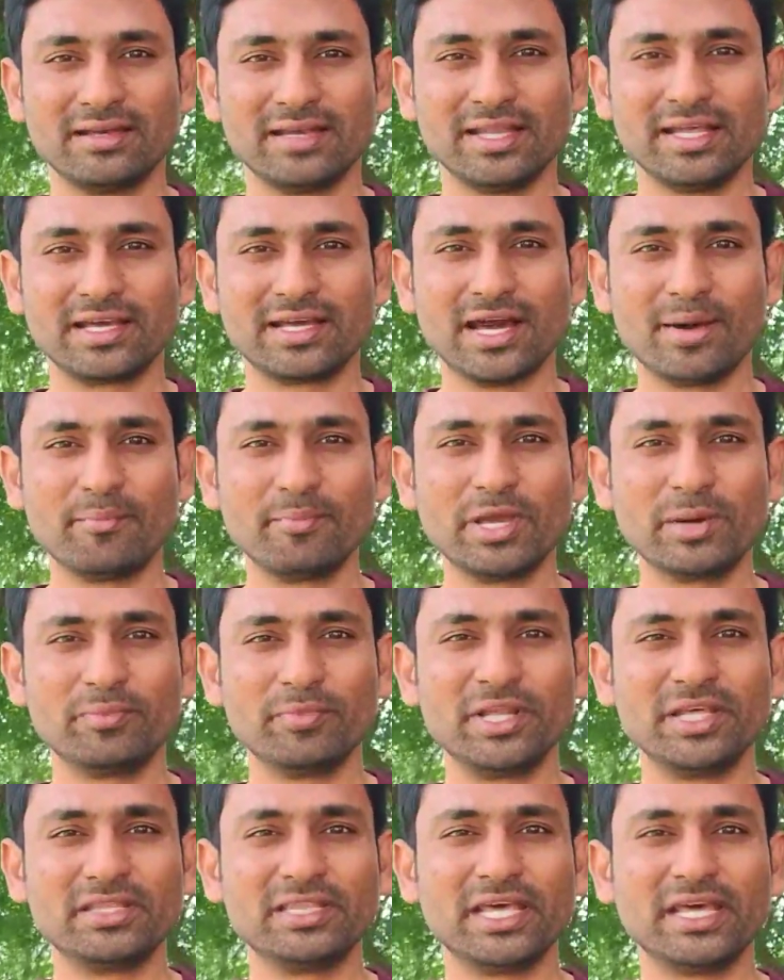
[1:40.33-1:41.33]
నీ గమ్యం
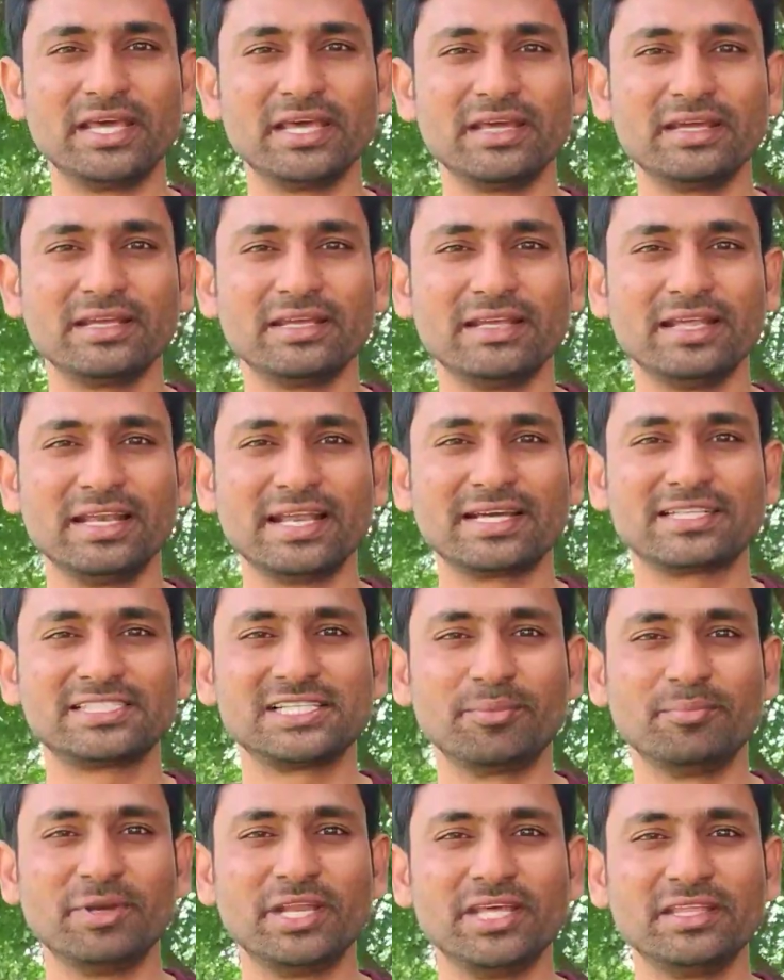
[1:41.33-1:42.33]
నీదే నీ
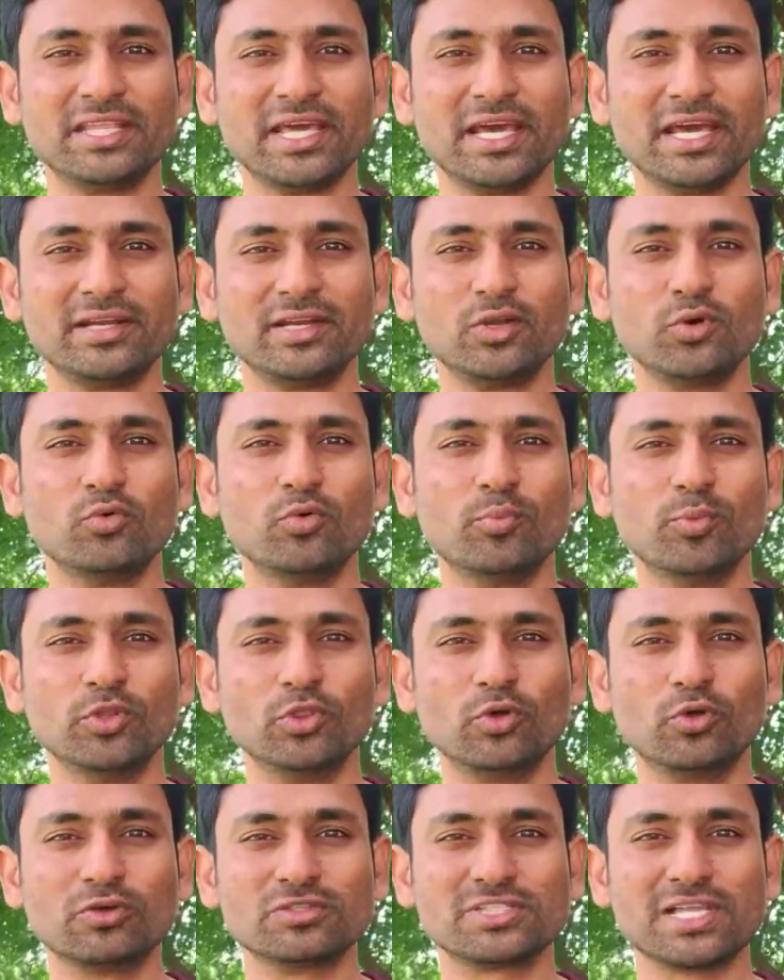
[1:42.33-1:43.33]
లక్ష్యం నీదే అని నువ్వు
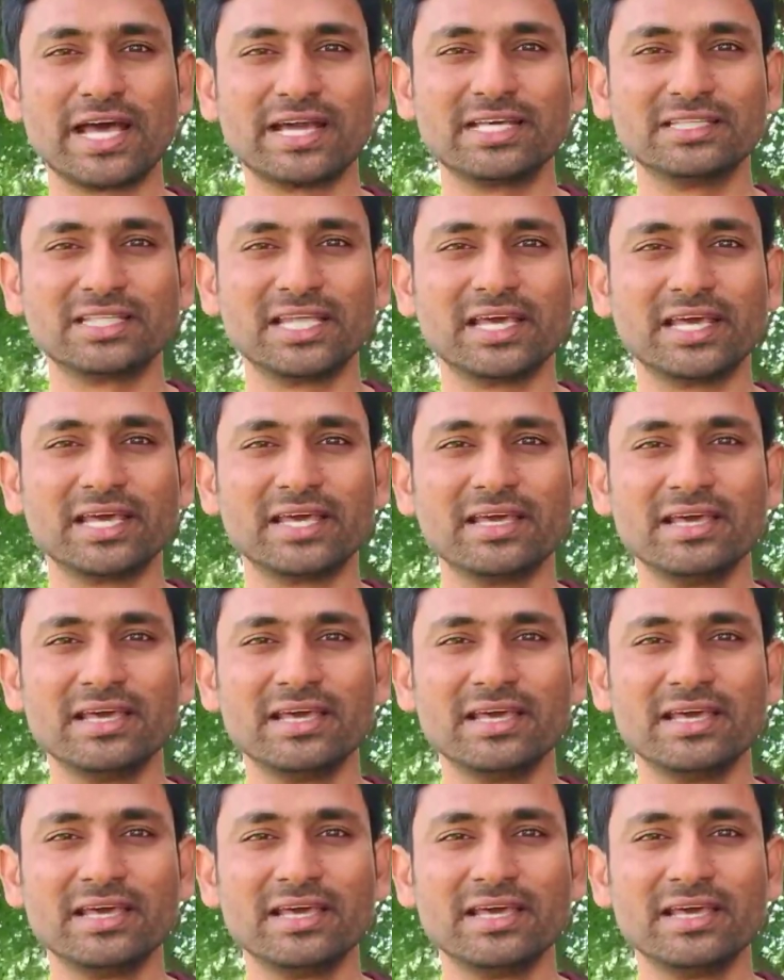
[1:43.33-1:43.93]
ముందుకు సాగితే